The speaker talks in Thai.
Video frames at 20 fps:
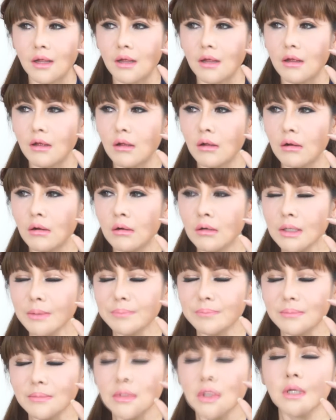น่อย
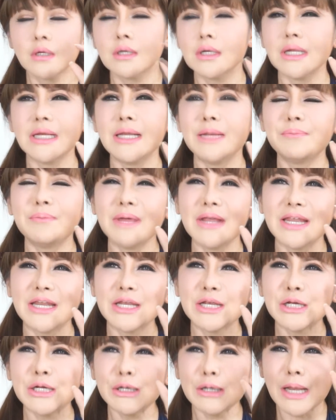ค่ะลิบหี
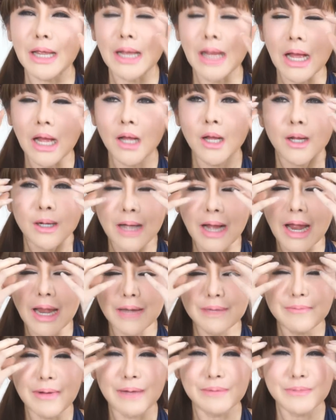นี่คืออะไรคะไข
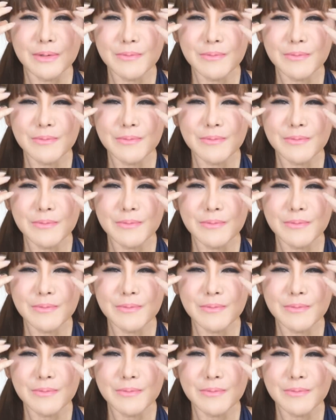มัน